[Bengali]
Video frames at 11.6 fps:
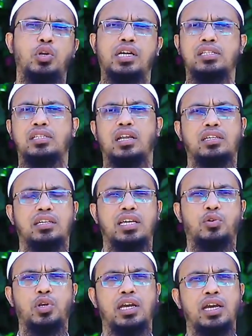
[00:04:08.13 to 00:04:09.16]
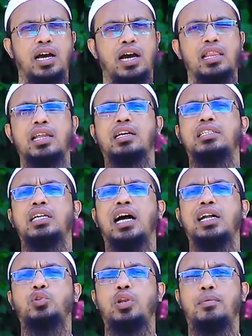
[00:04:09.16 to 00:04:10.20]
রেখা সালাত আদায় করে আল্লাহর কাছে
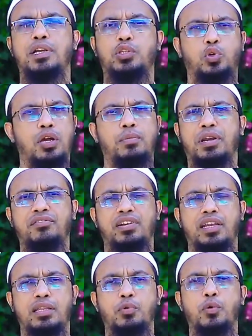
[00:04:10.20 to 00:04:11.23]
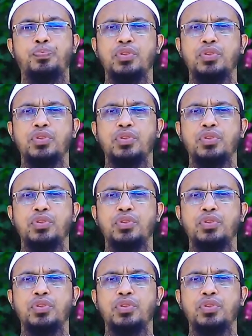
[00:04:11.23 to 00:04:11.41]
হাত তুলে আমরা চোখের পানে ফেলে দিব